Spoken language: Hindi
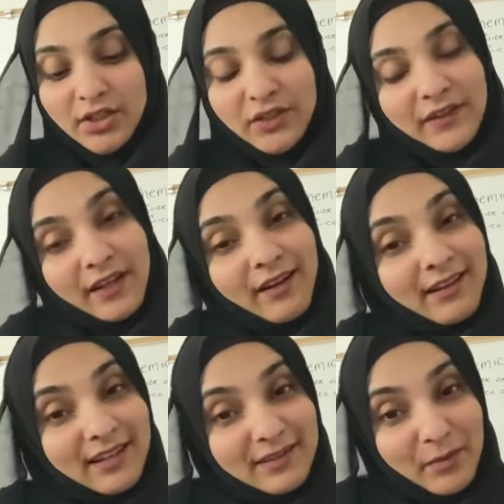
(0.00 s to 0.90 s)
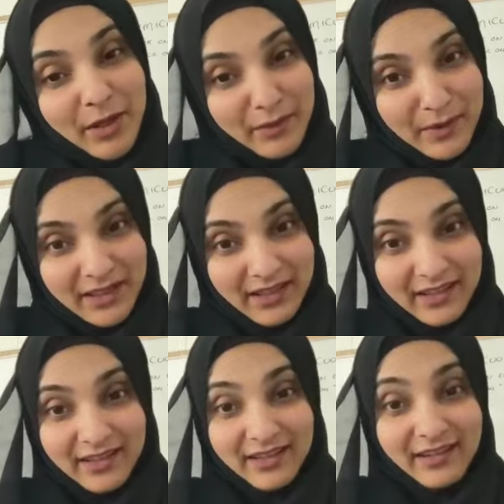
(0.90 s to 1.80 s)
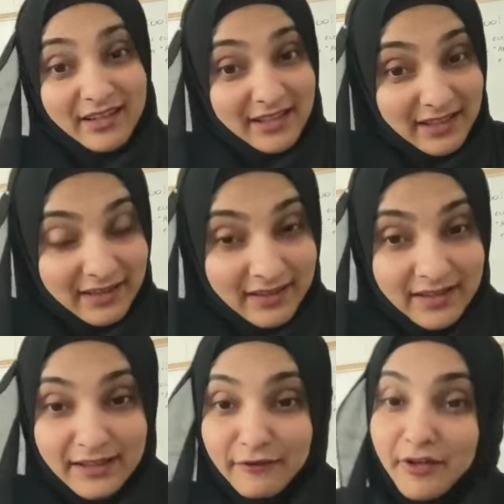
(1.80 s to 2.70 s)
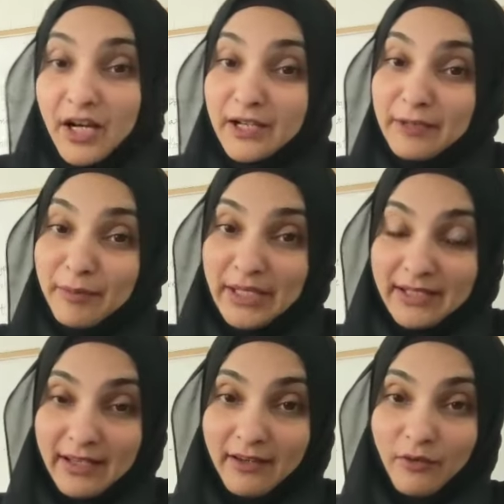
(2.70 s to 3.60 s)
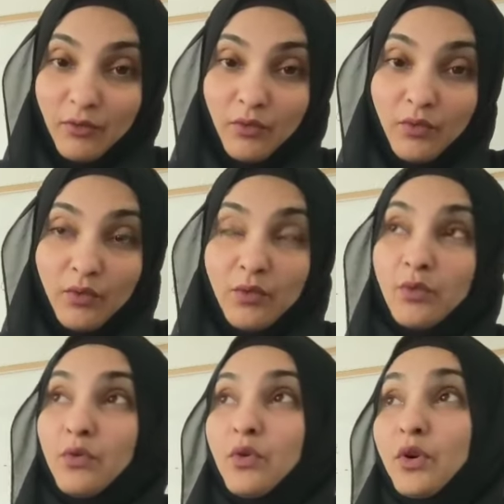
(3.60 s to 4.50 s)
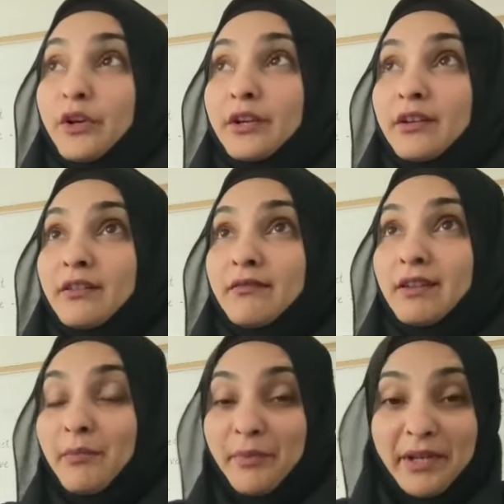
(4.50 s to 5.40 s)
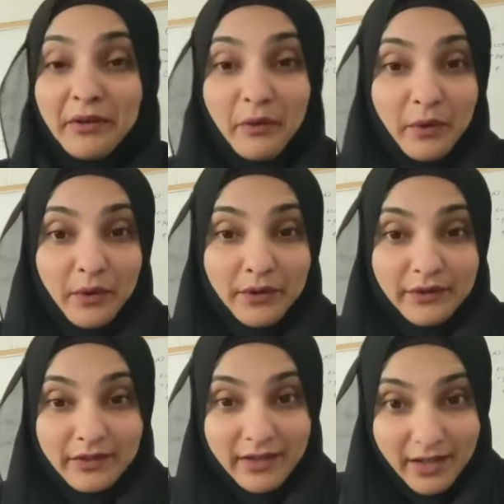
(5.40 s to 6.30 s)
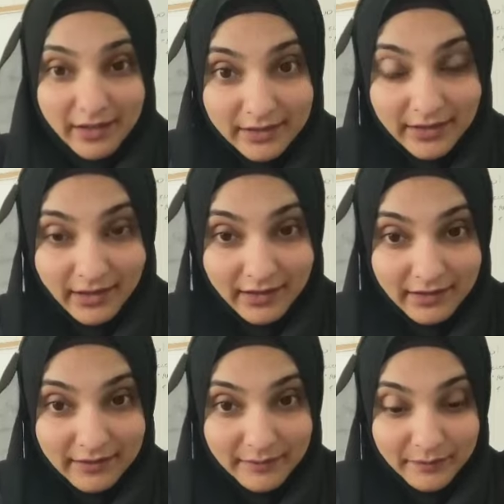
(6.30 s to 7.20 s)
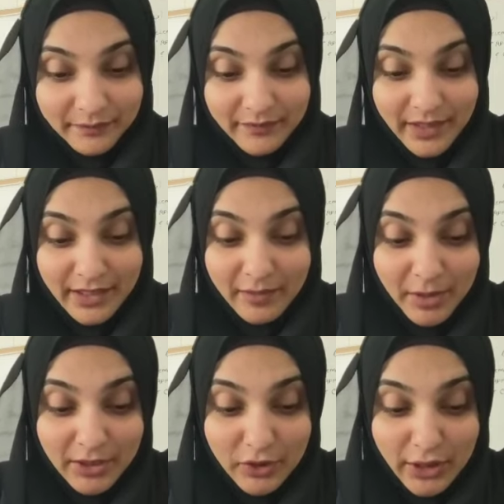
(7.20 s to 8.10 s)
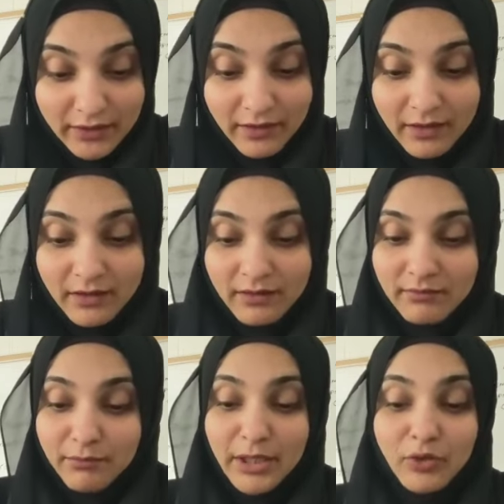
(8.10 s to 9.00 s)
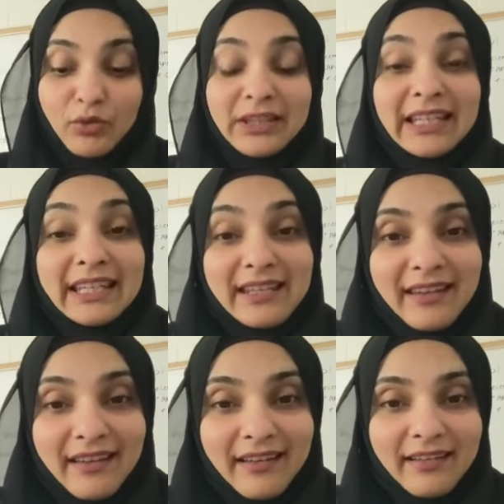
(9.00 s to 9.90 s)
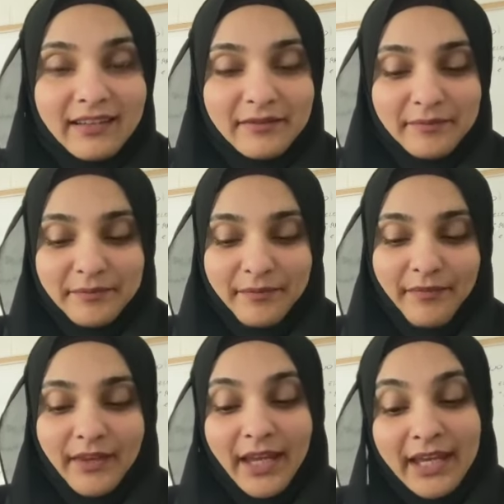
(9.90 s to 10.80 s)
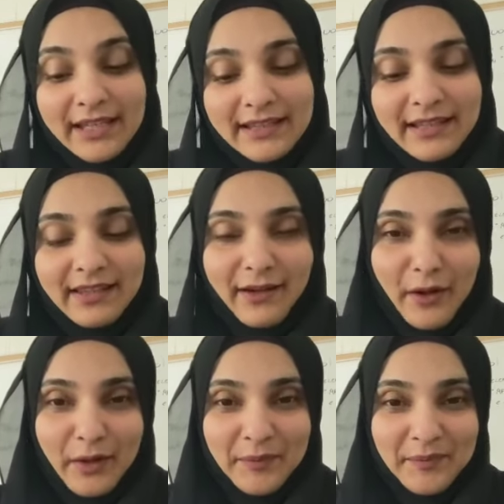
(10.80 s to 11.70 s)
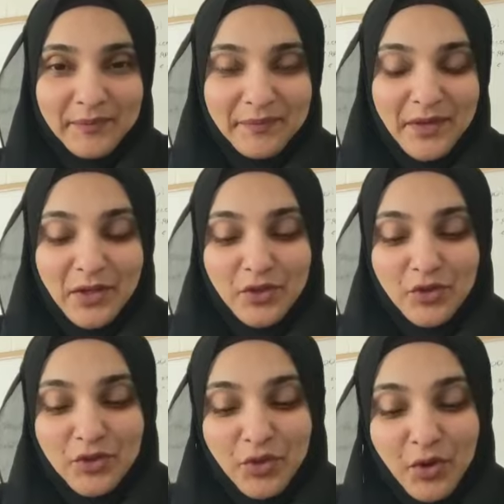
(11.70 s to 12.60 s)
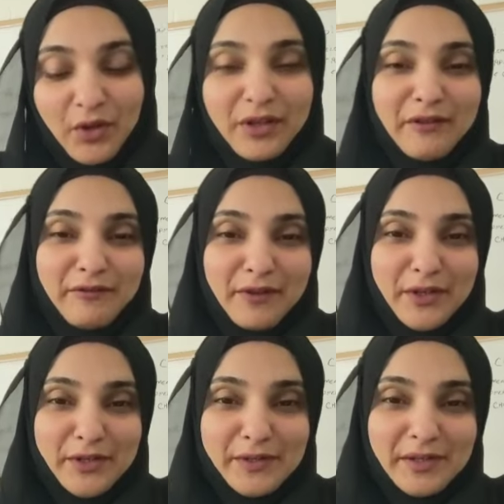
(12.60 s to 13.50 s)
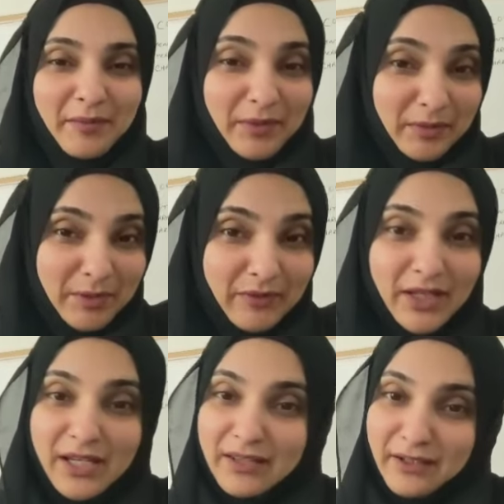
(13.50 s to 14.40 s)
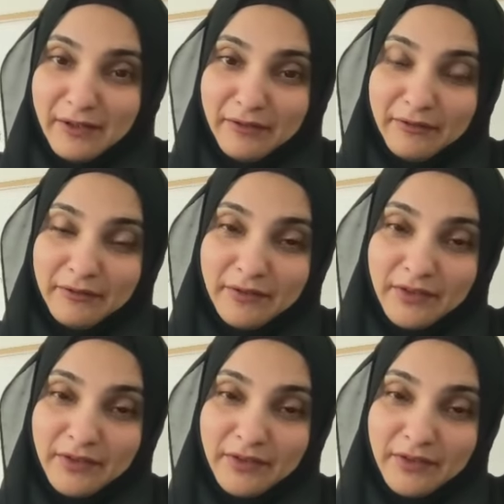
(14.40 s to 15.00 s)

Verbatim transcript: जिस तरह अल्लाह सुबहाना वाली का रिस्क सिर्फ खाने पीने और कपड़े और घर तक यानी हमारी छत तक महदूद नहीं है इसी तरह शोहर का फ़र्ज़ अपनी बीवी की तरफ